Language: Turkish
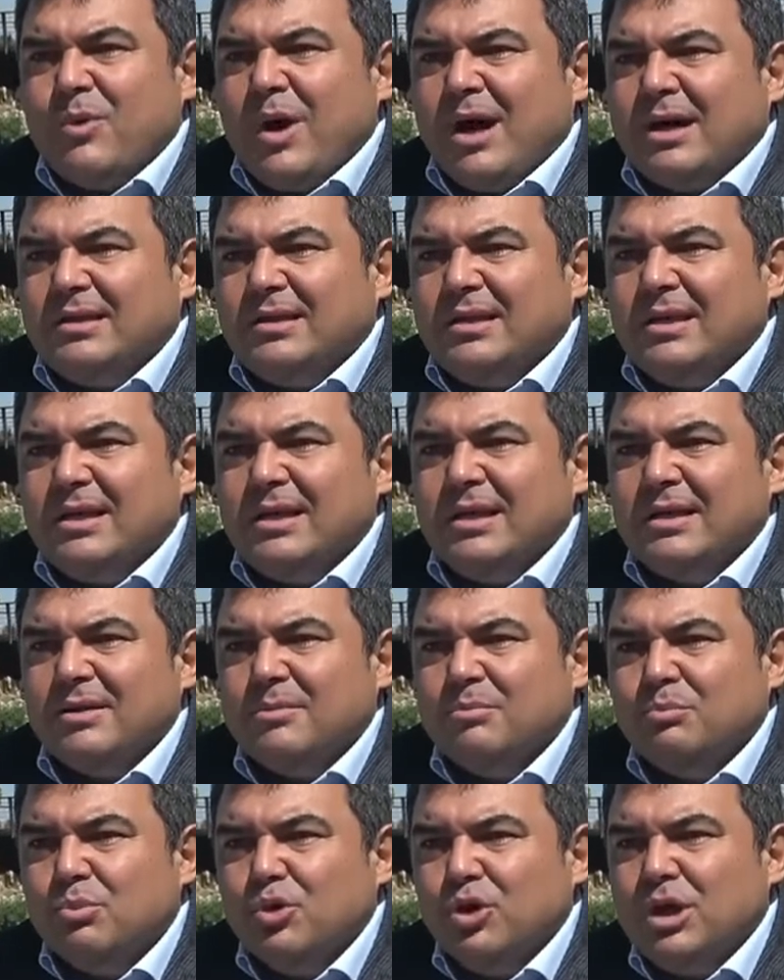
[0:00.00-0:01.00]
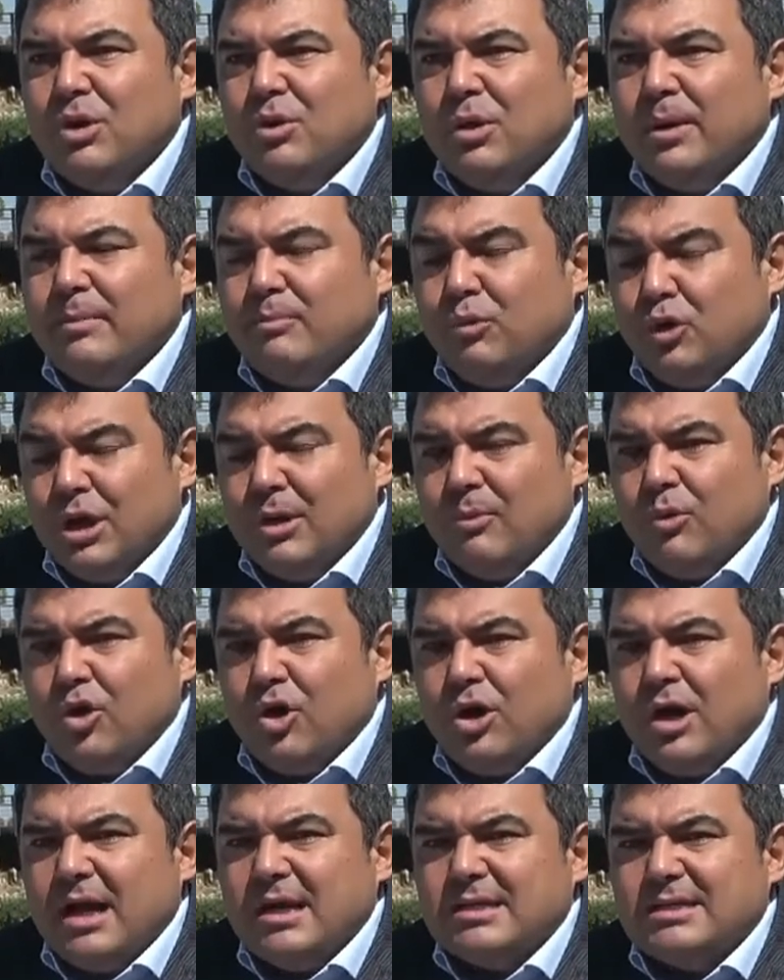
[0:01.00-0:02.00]
vakti bu gibi, bu gibi
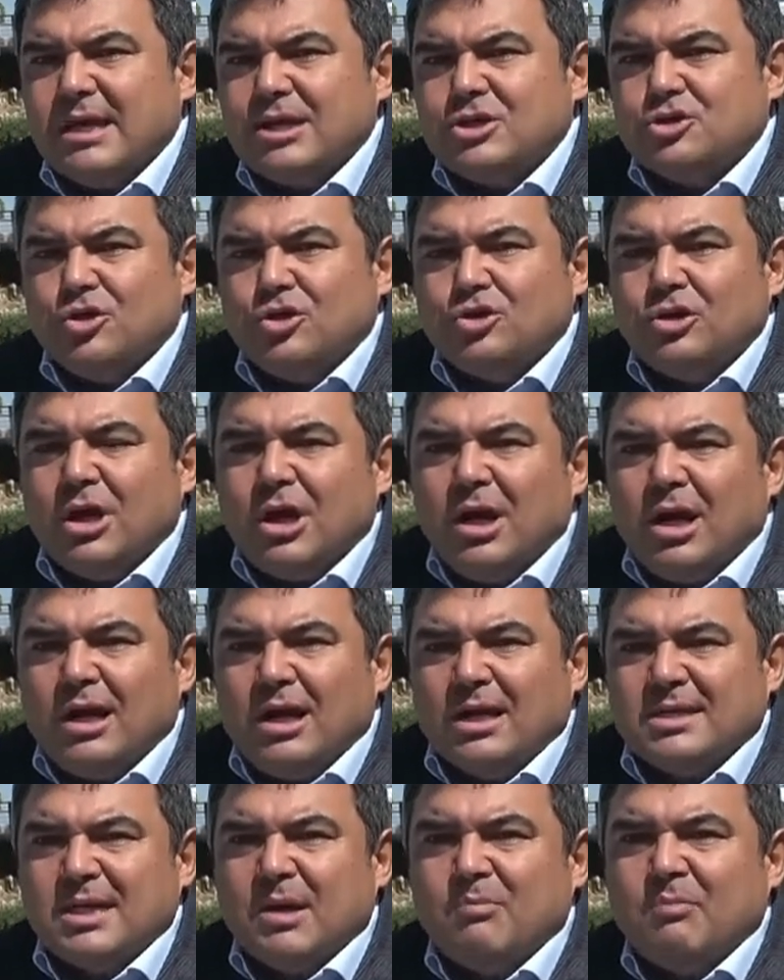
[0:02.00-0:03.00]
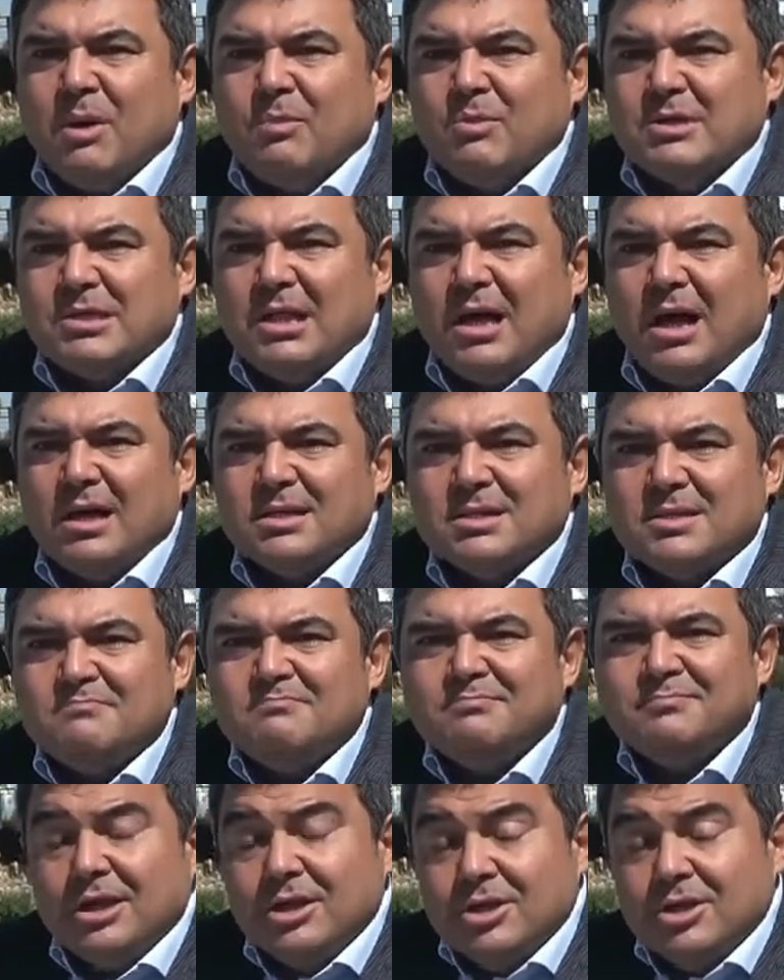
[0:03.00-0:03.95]
organizasyonlarla kazanmamız lazım.